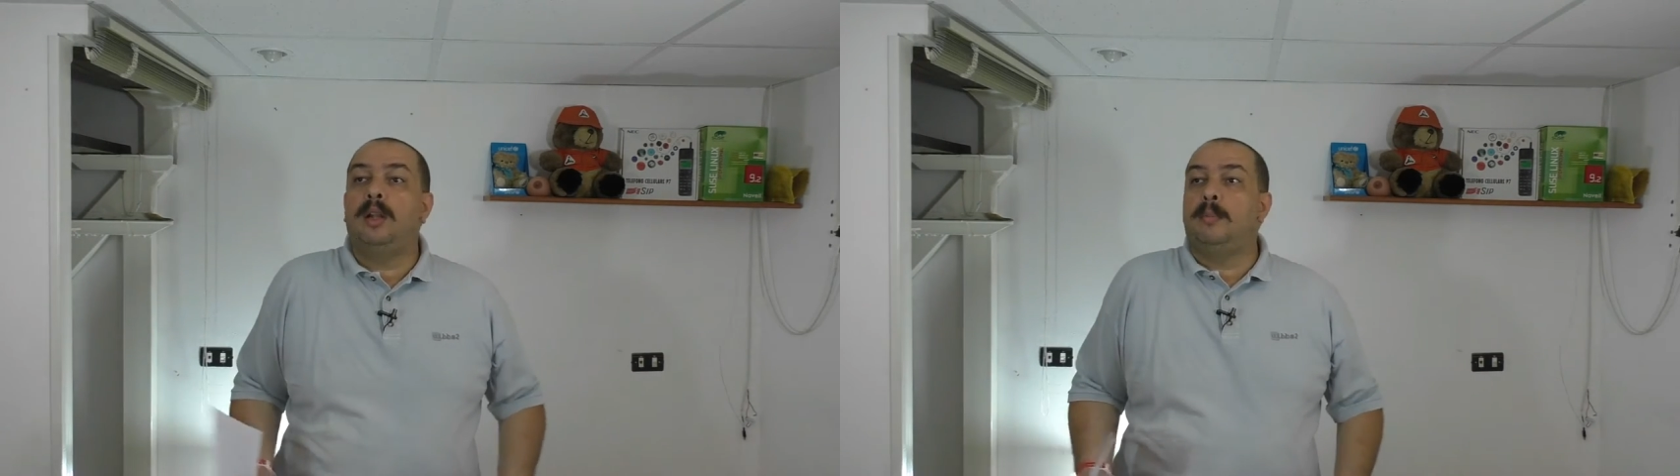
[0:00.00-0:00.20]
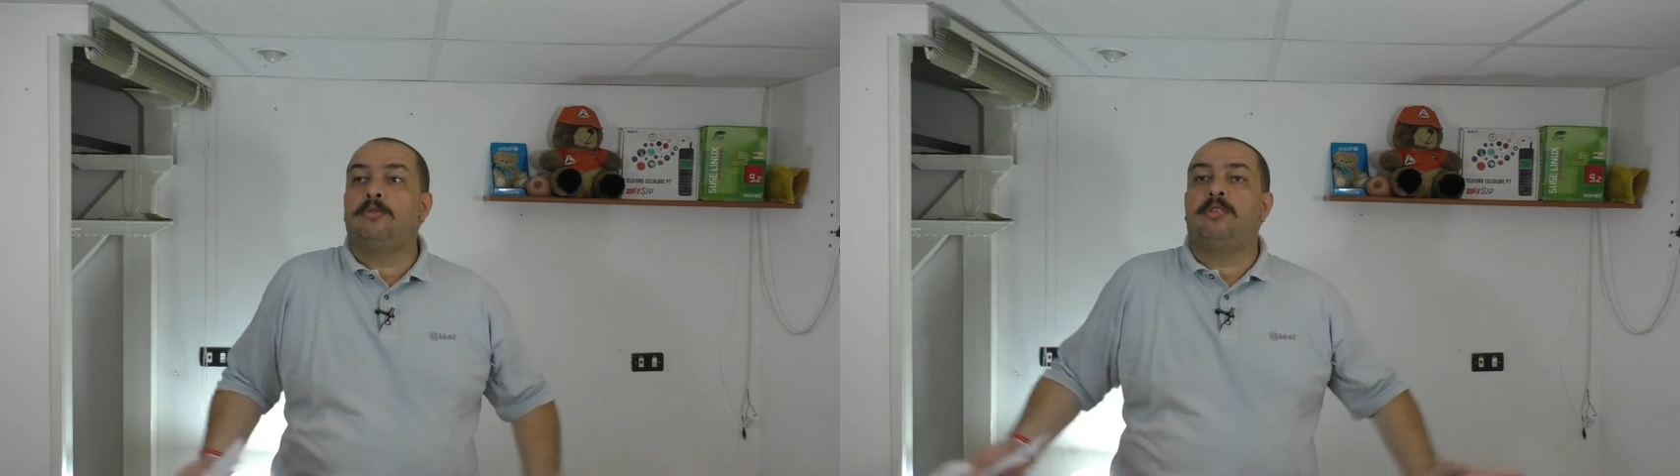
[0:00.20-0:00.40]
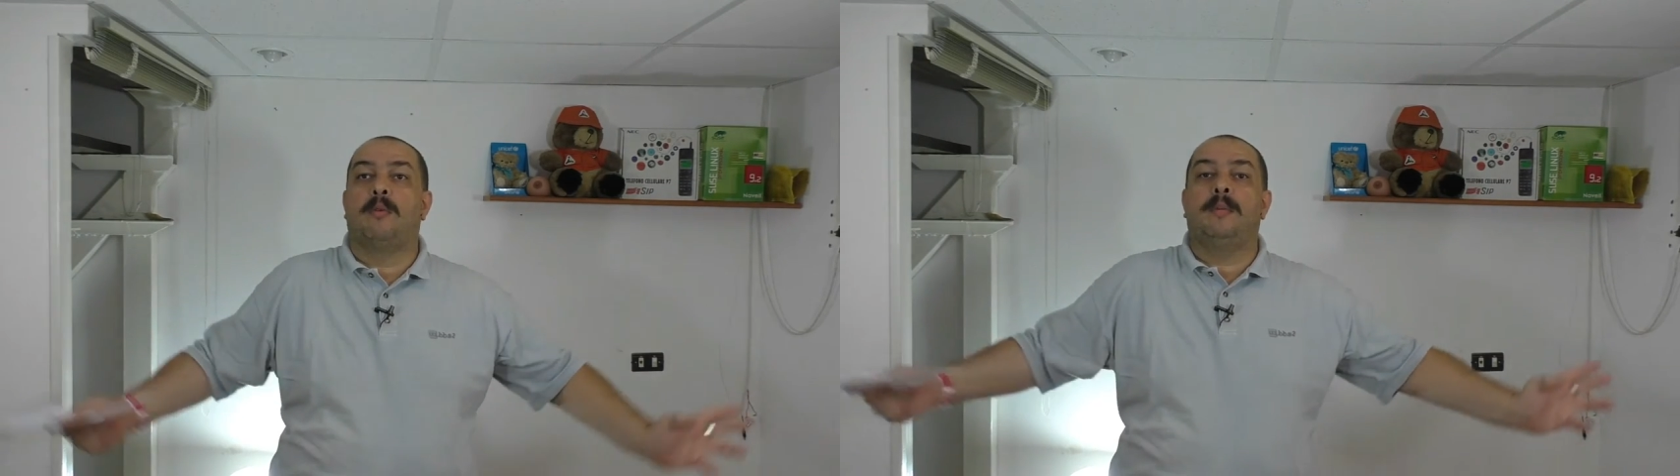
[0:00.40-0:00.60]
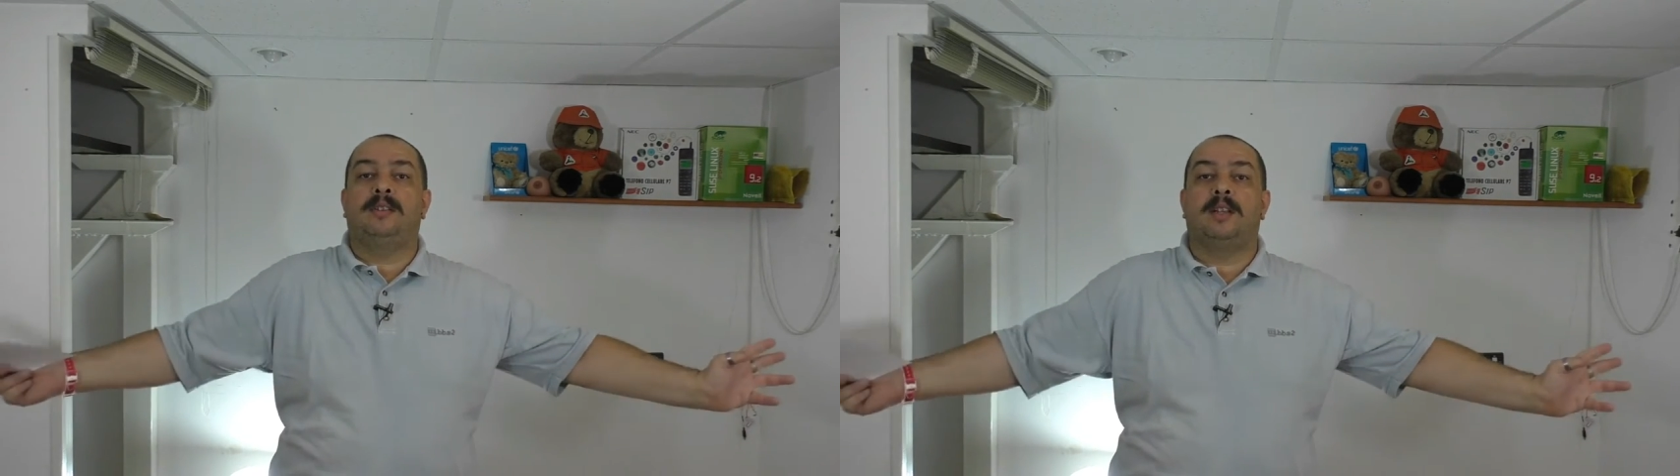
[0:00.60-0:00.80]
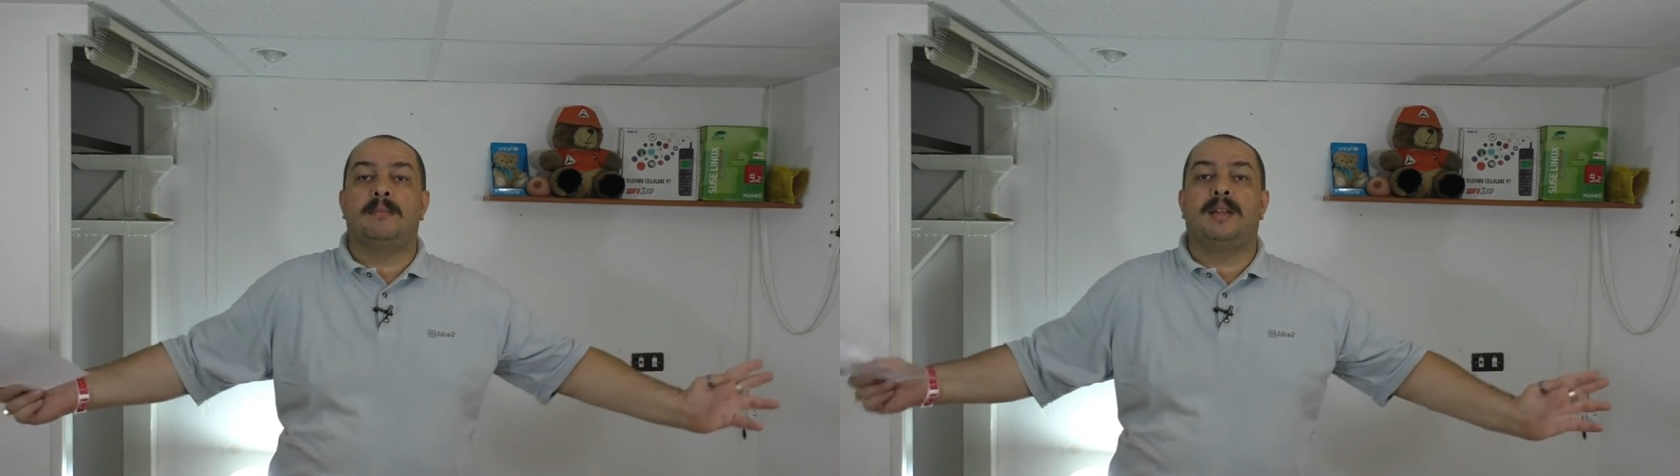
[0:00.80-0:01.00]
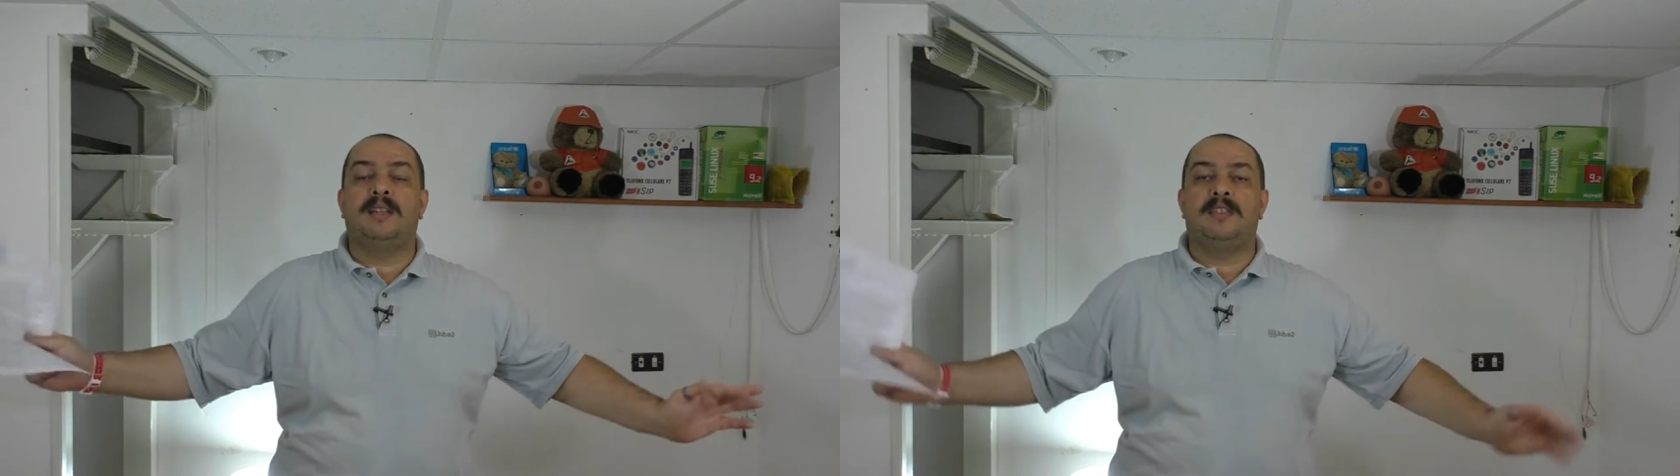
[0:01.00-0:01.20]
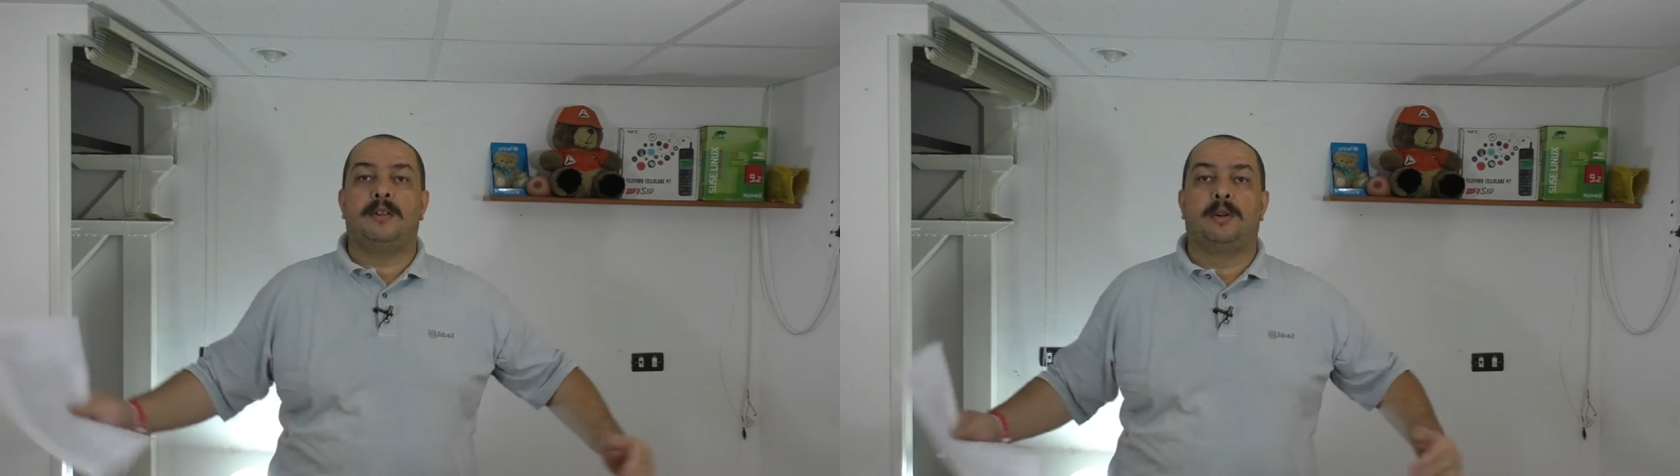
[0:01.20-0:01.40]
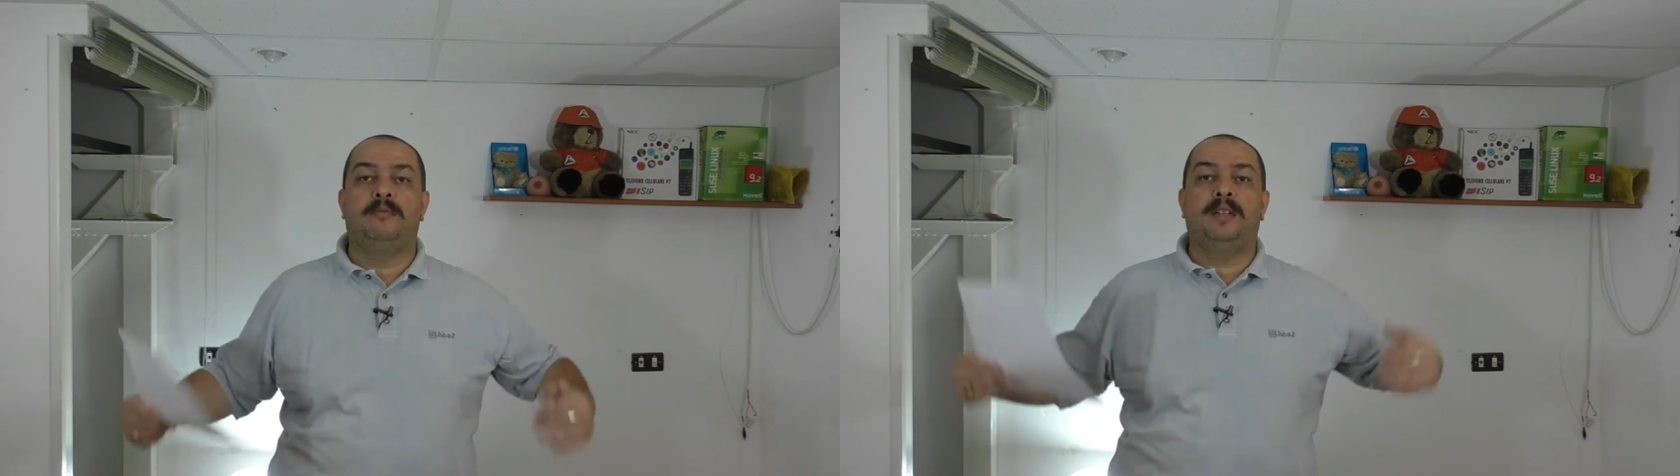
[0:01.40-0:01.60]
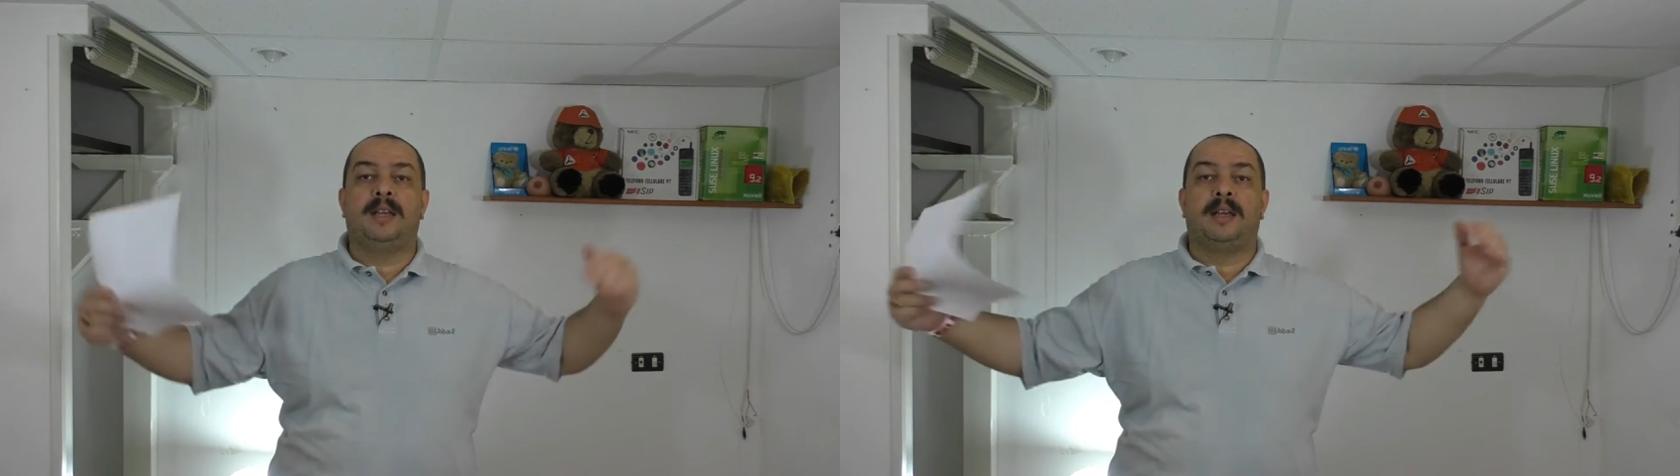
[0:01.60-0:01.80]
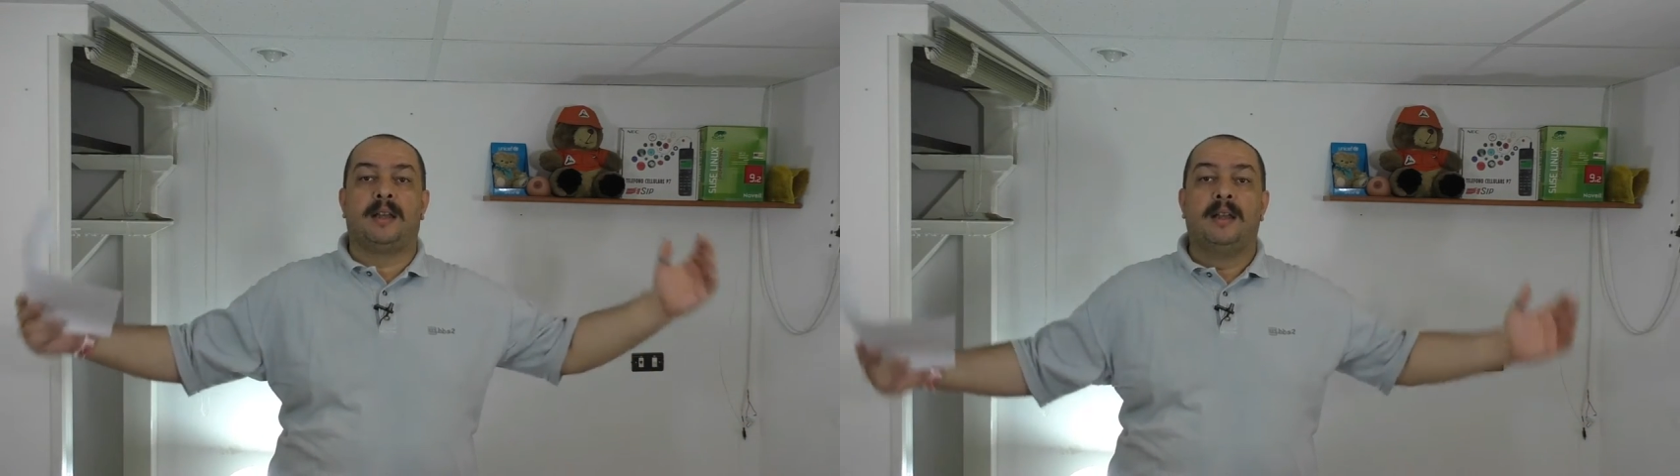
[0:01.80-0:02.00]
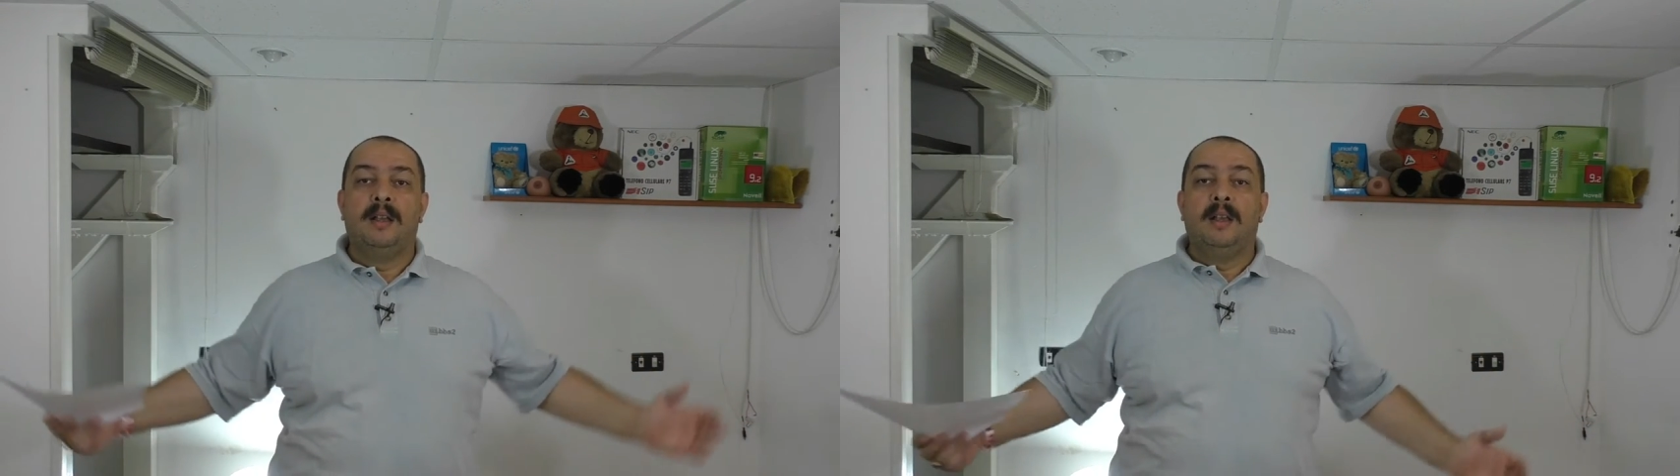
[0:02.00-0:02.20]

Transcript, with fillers: li possiamo mettere in magazzino e vedere